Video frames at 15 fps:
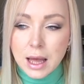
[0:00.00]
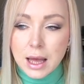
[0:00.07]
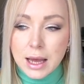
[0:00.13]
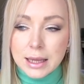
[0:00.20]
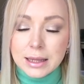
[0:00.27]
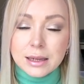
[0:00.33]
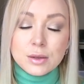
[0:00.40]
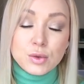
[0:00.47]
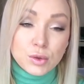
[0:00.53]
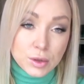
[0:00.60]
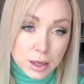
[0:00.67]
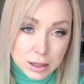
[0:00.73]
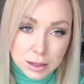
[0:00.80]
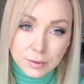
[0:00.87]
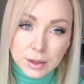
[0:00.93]
это
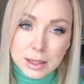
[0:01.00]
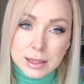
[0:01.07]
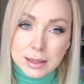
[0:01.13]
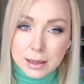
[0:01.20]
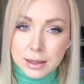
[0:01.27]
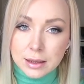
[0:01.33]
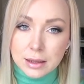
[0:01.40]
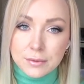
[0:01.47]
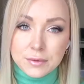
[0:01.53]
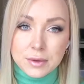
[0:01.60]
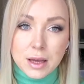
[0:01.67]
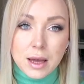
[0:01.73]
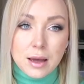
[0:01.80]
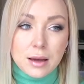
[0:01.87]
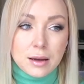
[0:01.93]
государственный сайт, там
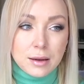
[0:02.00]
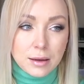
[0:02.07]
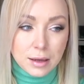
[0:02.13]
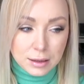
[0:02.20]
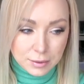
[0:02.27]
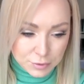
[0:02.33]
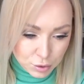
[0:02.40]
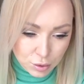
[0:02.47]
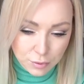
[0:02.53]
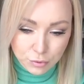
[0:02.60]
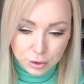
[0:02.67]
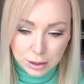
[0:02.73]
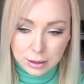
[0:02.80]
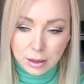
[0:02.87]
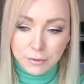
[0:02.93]
это все
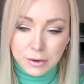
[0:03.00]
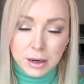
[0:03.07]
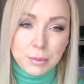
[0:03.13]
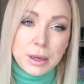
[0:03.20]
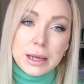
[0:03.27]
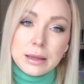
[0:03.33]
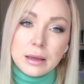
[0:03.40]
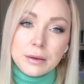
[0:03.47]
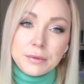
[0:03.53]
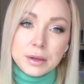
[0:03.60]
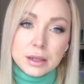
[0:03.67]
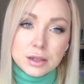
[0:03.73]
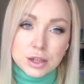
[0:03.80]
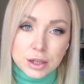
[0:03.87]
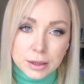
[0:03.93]
вот это оформление
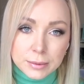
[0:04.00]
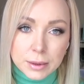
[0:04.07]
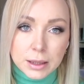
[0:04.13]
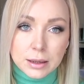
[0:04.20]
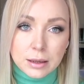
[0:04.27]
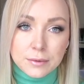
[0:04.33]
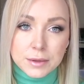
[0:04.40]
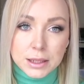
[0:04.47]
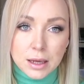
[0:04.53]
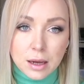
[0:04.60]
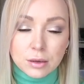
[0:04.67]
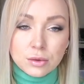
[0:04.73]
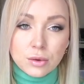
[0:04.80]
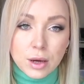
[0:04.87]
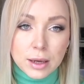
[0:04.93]
ВНЖ, и там вся
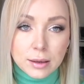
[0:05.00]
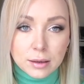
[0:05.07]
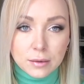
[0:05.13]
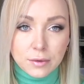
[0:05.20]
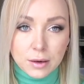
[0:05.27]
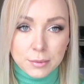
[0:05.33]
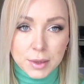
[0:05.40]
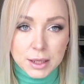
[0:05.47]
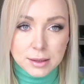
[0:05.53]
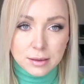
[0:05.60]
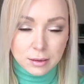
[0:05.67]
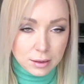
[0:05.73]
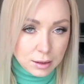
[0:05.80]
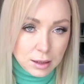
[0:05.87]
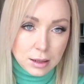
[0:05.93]
актуальная информация
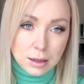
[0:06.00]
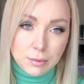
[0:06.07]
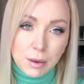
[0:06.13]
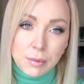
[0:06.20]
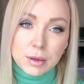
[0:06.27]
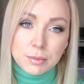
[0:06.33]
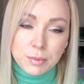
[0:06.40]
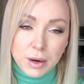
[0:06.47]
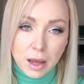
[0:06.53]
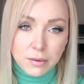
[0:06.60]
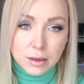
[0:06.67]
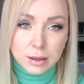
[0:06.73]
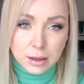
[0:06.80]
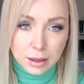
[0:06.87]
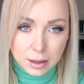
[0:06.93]
на данный момент,
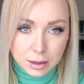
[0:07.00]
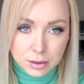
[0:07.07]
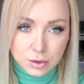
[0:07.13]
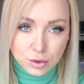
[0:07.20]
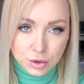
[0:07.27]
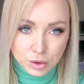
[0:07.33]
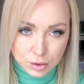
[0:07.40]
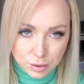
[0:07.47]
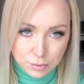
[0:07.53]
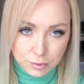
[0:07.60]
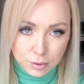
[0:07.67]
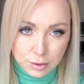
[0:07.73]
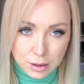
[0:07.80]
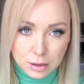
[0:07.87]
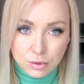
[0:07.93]
правила, какие
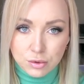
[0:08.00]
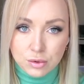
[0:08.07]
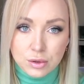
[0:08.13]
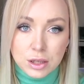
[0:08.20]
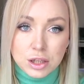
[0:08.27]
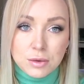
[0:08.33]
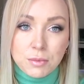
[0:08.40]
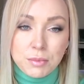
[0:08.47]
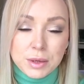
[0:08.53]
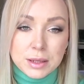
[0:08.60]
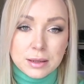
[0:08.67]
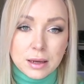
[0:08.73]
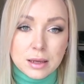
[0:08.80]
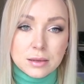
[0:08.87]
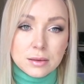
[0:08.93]
существуют. Да? Зачем
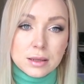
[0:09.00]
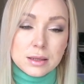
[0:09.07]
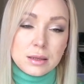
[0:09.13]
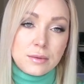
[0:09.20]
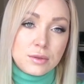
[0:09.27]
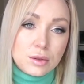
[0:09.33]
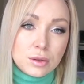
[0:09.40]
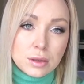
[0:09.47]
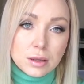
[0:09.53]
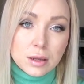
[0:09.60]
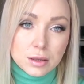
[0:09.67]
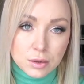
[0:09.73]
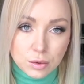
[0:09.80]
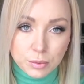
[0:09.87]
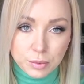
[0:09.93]
пересказывать, если все это
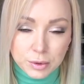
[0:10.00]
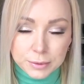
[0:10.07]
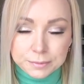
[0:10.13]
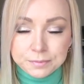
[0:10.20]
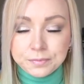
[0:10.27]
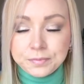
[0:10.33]
доступно?